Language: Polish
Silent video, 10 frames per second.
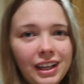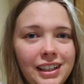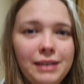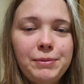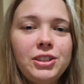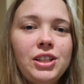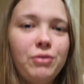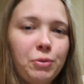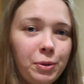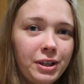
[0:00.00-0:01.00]
Ale najpierw
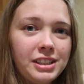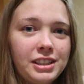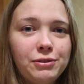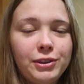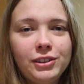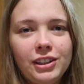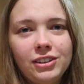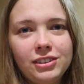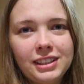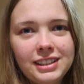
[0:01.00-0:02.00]
chciałam wam pokazać jak wygląda
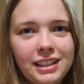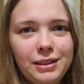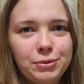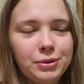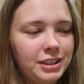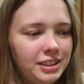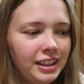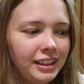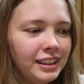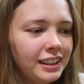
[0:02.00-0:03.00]
hotel, zanim tutaj
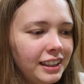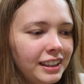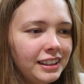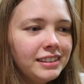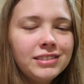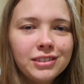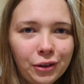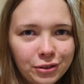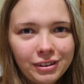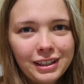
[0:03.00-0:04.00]
się
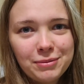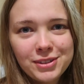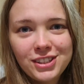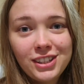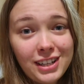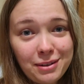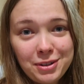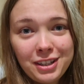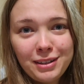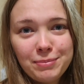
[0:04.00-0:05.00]
rozwalimy z
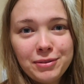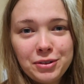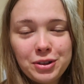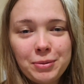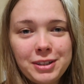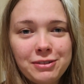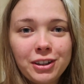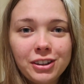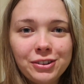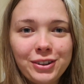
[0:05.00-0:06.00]
rzeczami i pewnie już nie będzie
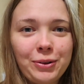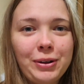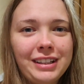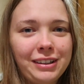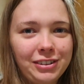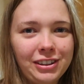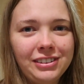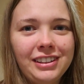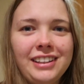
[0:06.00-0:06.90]
wyglądał tak ładnie jak wygląda